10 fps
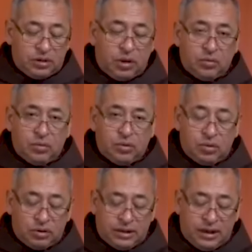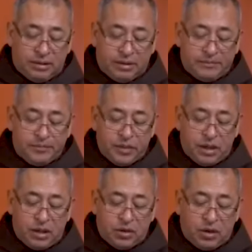esto aún no se daba.
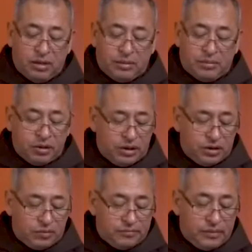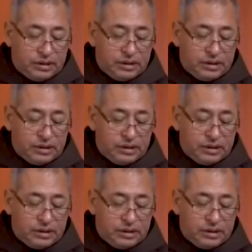Rogaba por ello,